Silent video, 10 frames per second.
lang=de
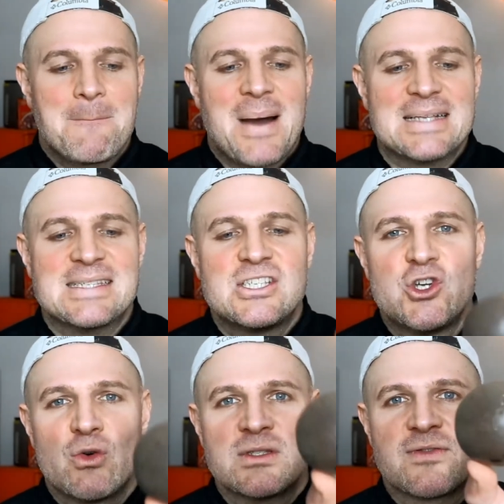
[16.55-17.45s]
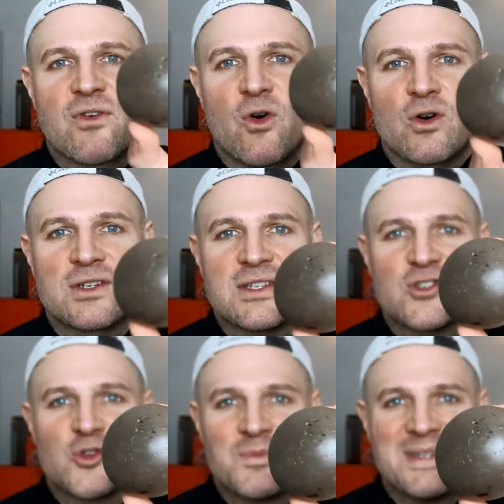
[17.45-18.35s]

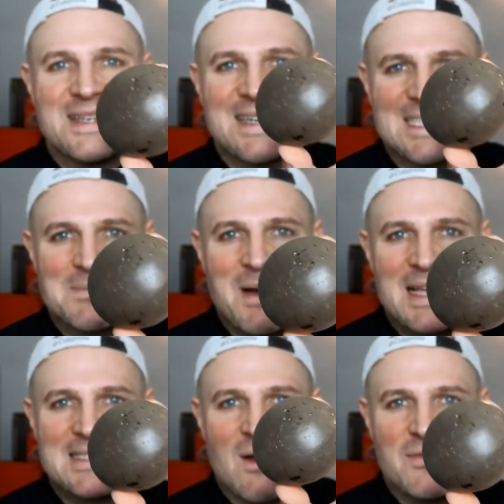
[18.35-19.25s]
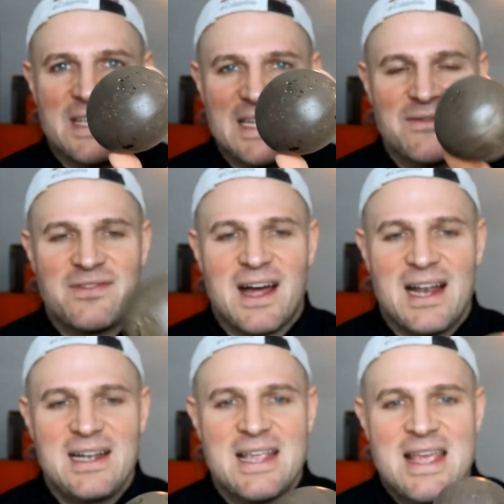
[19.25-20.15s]
Passionsfruchtsuppe. Das passt auf jeden
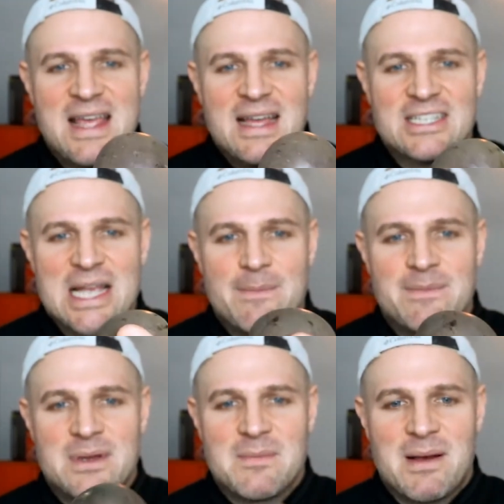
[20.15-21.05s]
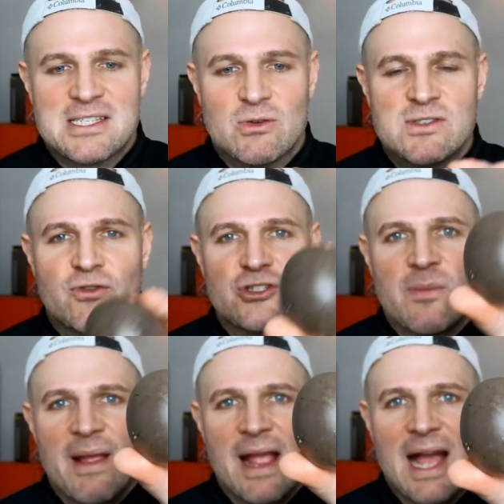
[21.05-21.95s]
Fall. Ich habe Passionsfrüchte
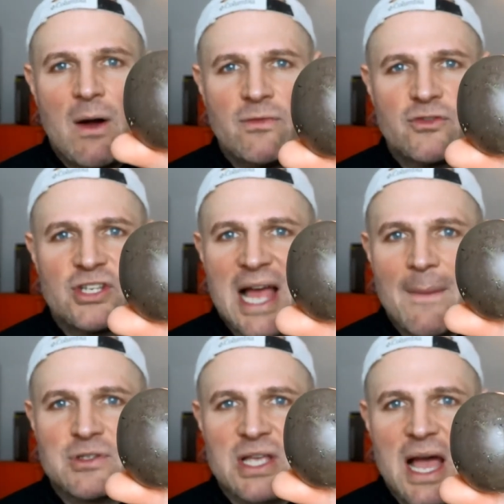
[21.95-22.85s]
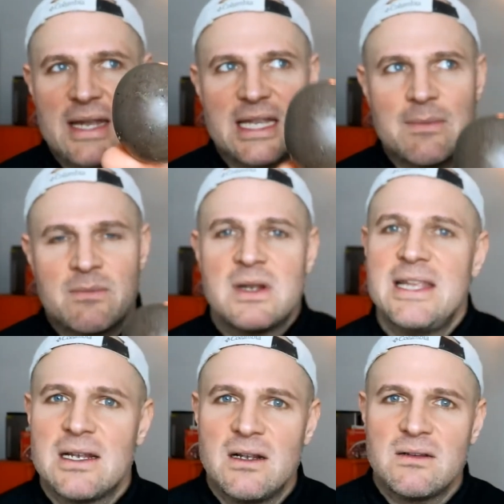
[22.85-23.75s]
mir gekauft. Die gab es gerade im
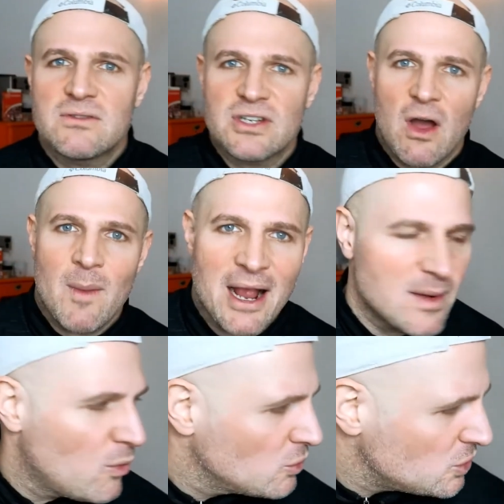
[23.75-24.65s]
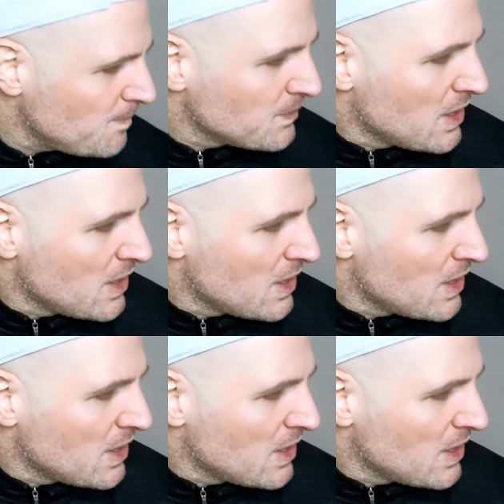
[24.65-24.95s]
Lidl, genau im Angebot